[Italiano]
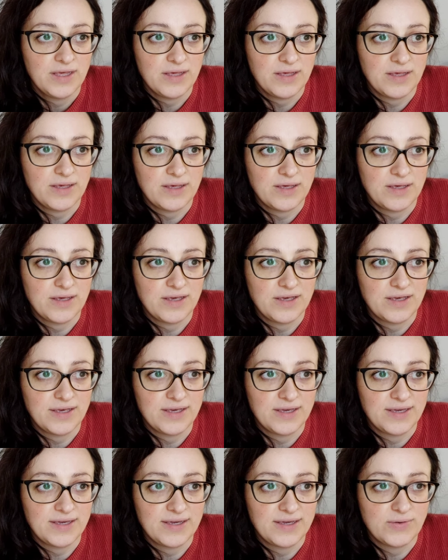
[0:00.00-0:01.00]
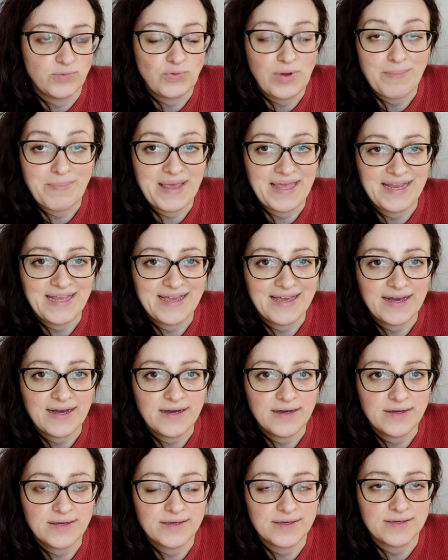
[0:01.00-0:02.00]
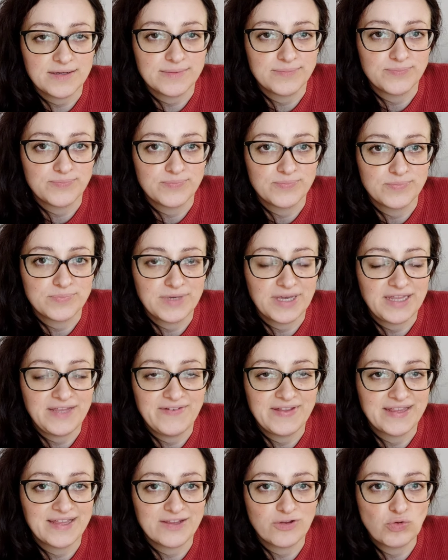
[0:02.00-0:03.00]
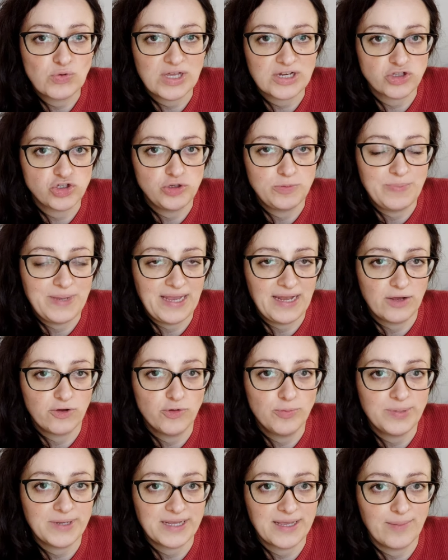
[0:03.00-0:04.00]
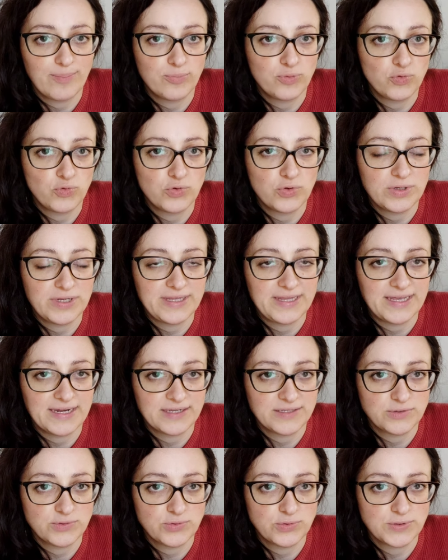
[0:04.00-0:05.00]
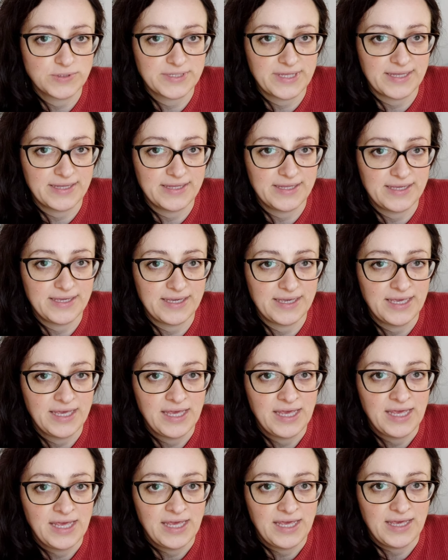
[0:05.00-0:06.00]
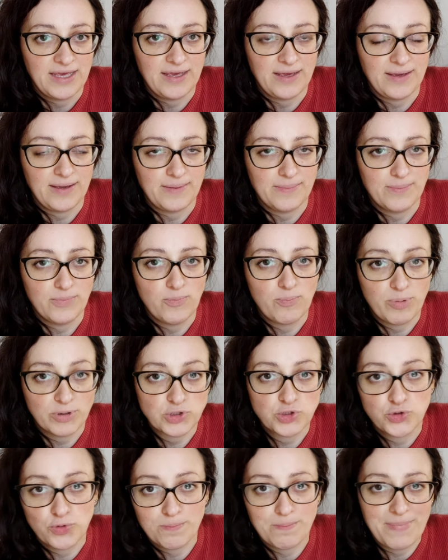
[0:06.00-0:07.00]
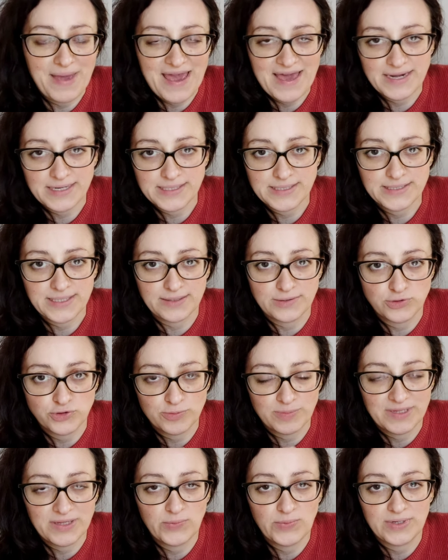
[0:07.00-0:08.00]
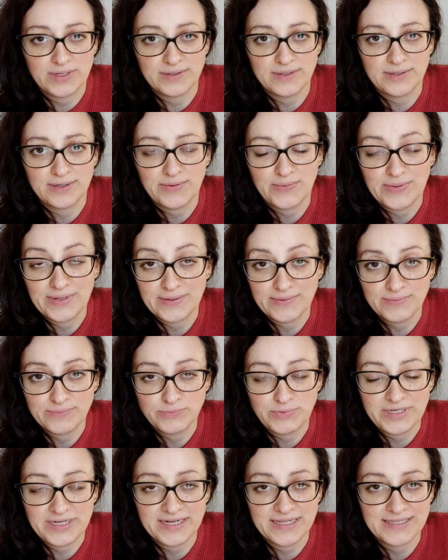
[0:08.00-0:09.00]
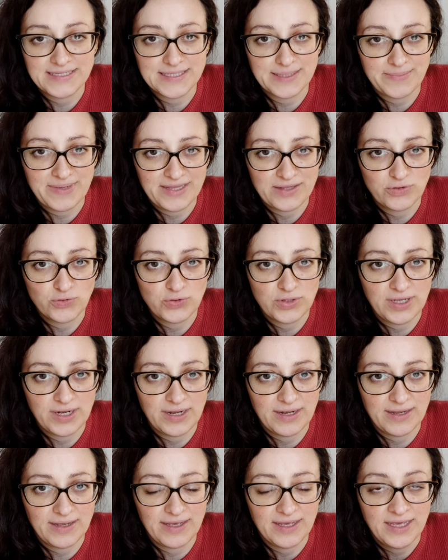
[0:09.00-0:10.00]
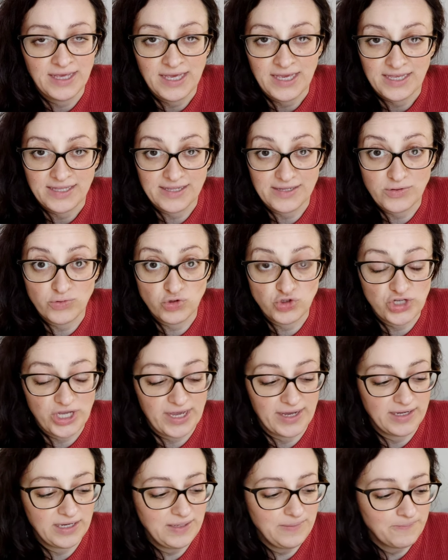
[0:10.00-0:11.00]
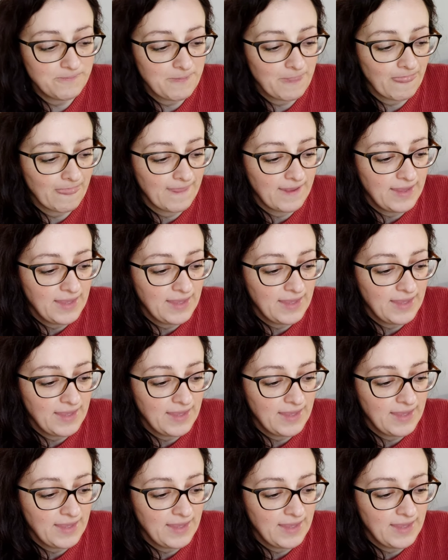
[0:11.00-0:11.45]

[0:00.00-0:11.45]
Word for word: eh, un'America ehm, che è diventata un arcipelago perché appunto le terre sono state eh, un po' sommerse insomma da un, un innalzamento del, degli oceani.